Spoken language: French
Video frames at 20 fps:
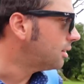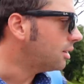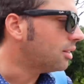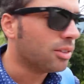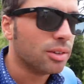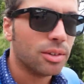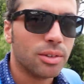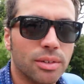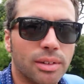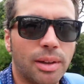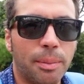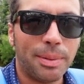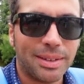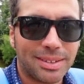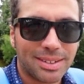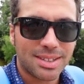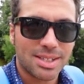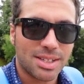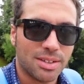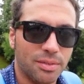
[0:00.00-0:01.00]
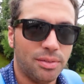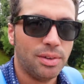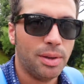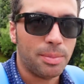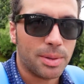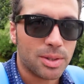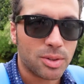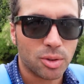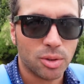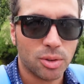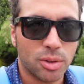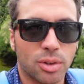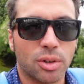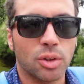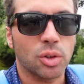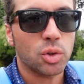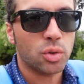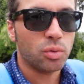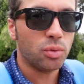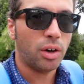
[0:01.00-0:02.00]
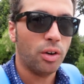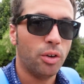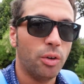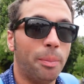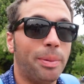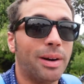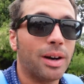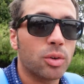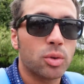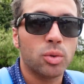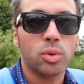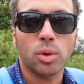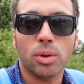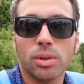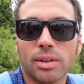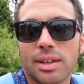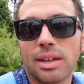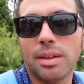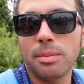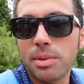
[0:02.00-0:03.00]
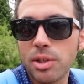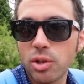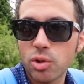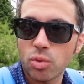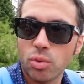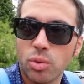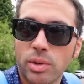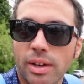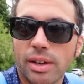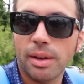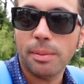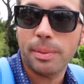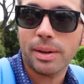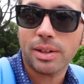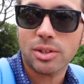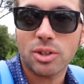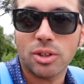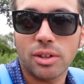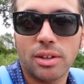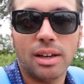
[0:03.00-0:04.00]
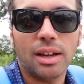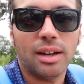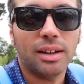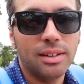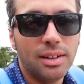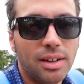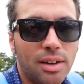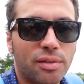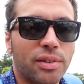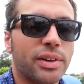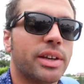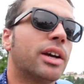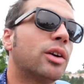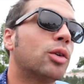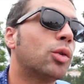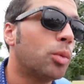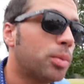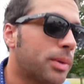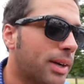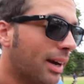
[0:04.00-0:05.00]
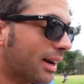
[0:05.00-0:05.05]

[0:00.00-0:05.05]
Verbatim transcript: On n'a pas très envie parce que quand tu vois le parcours qui est bijoux, il y avait personne là. Enfin, il y a un groupe qui